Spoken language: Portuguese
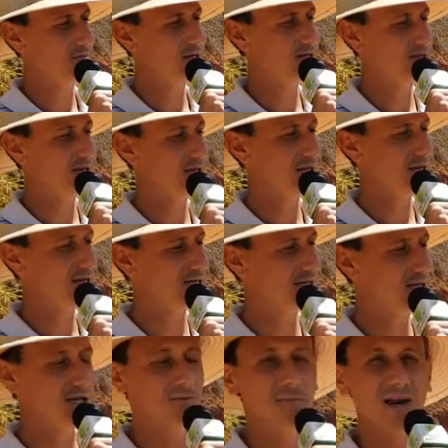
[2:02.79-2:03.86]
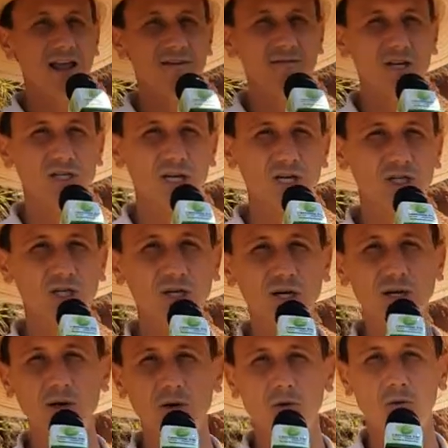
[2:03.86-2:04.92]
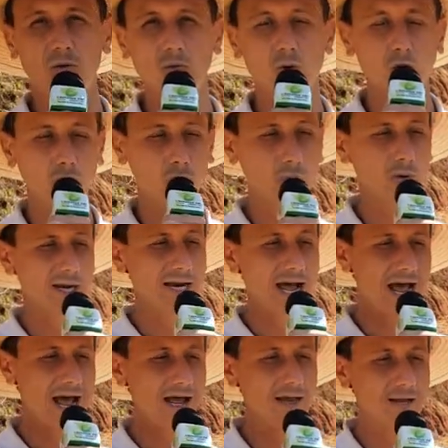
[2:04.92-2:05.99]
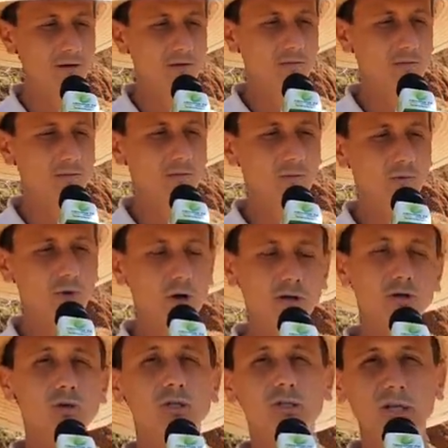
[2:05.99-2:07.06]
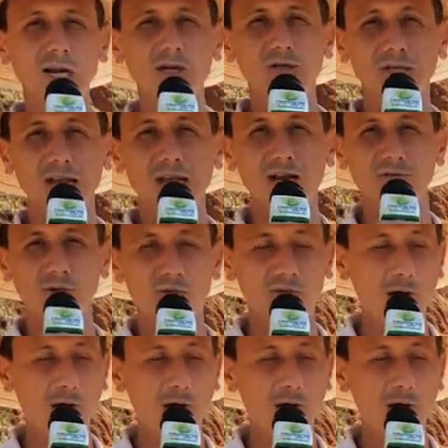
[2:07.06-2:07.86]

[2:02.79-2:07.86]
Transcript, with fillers: tenho certeza que em breve a gente concluirá todos os trechos que ainda vão